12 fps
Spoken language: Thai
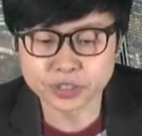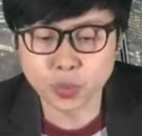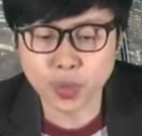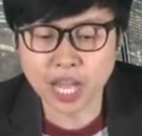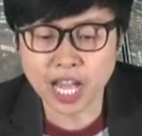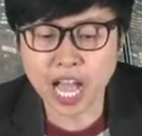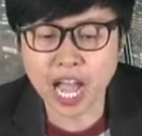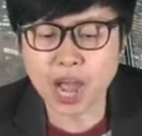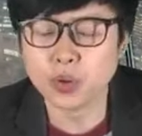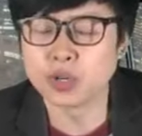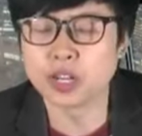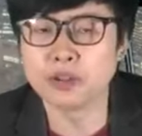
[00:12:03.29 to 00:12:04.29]
ตัว
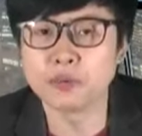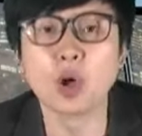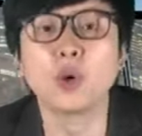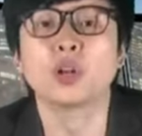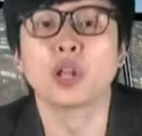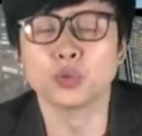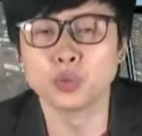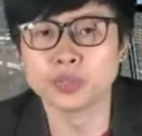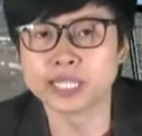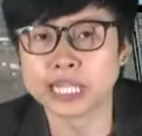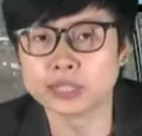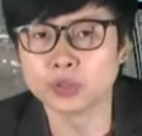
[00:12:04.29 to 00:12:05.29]
เอาเริ่มเราเราดู
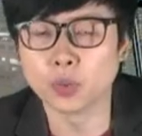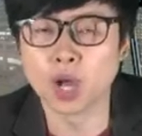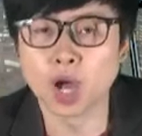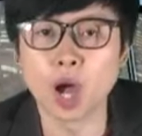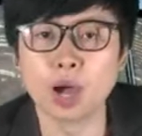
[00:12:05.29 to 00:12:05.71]
จากตัว